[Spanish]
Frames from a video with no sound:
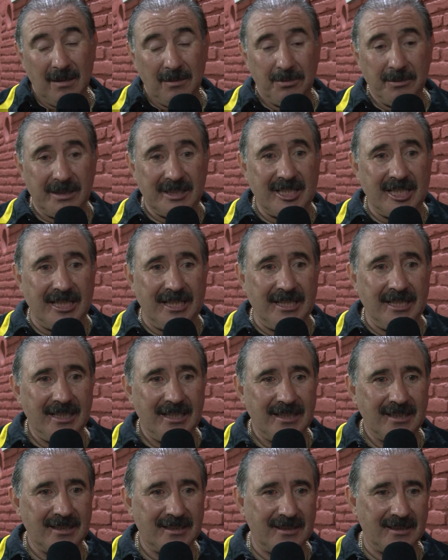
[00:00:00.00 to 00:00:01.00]
Pues sí,
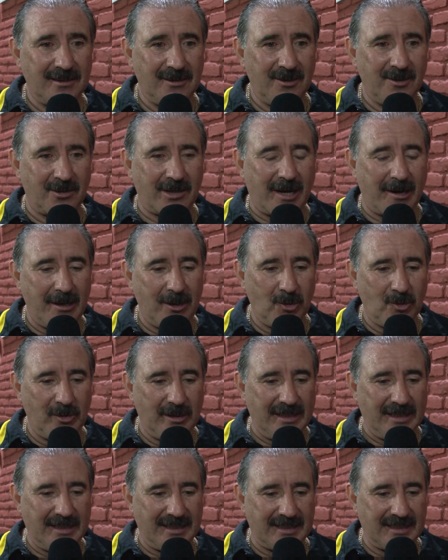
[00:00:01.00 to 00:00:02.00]
eh, no cabe
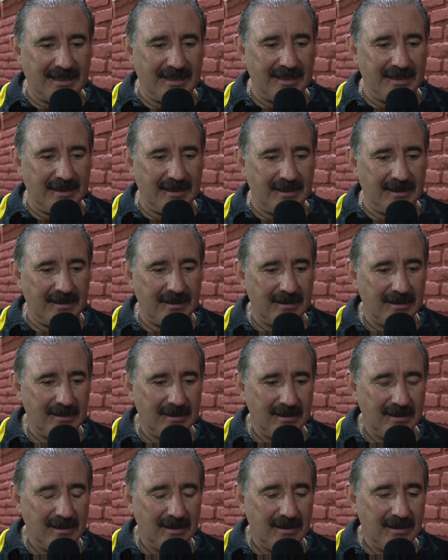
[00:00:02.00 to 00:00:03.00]
duda de que
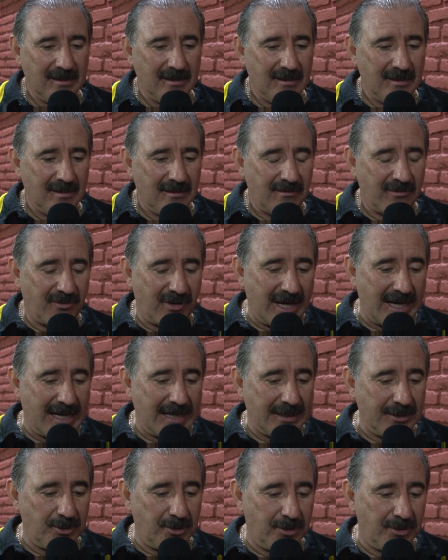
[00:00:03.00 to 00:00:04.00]

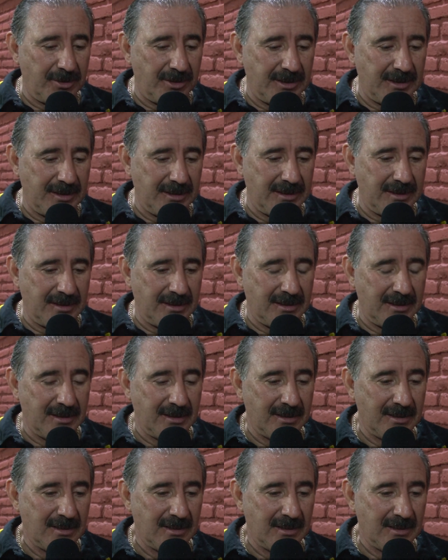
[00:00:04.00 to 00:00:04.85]
Fano y,